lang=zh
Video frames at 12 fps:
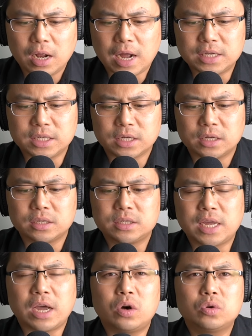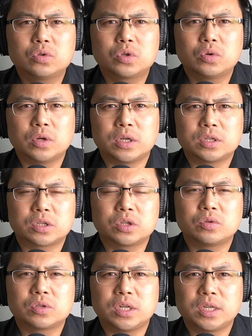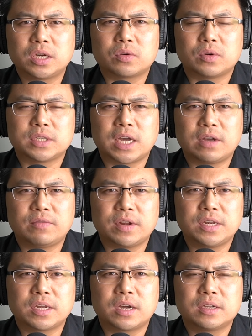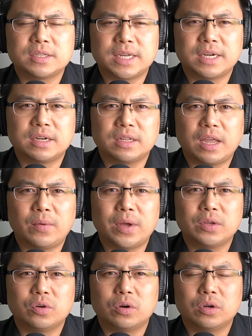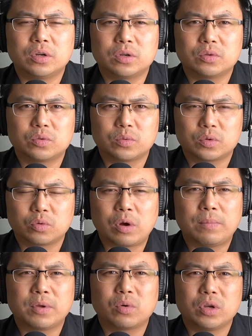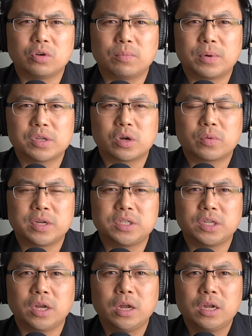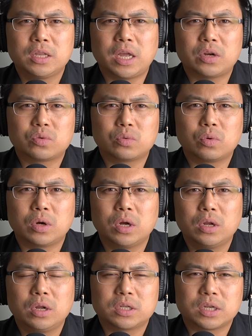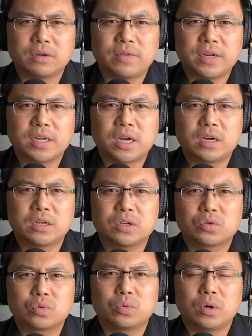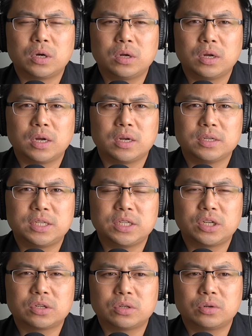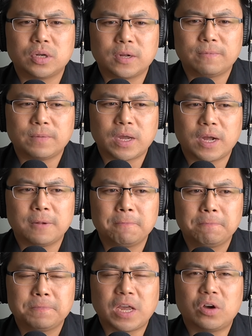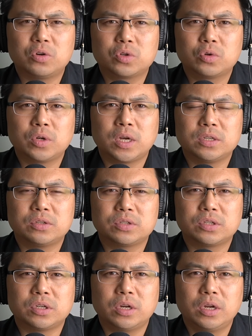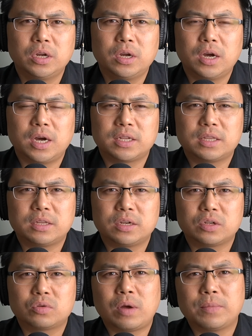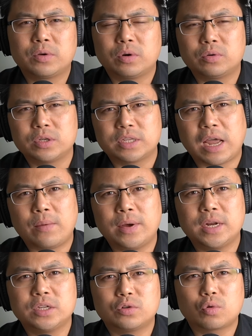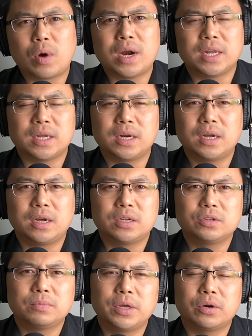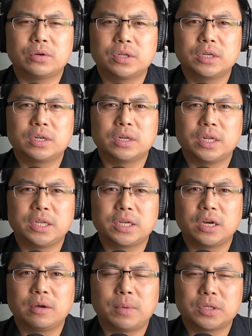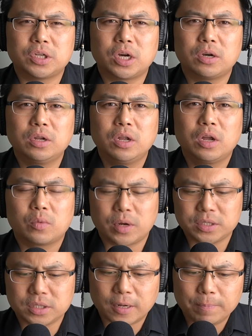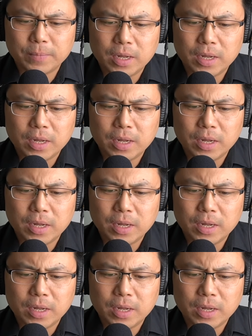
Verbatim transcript: 而且呢，在欧洲呢，只有这一个国家梵蒂冈在和台湾有中华民国有邦交关系。那如果这个梵蒂冈和中国啊建交之后呢，那在欧洲呢就是。啊，呃，中华民国或者台湾呢，就挂零了啊，就没有任何的一个邦交关系了。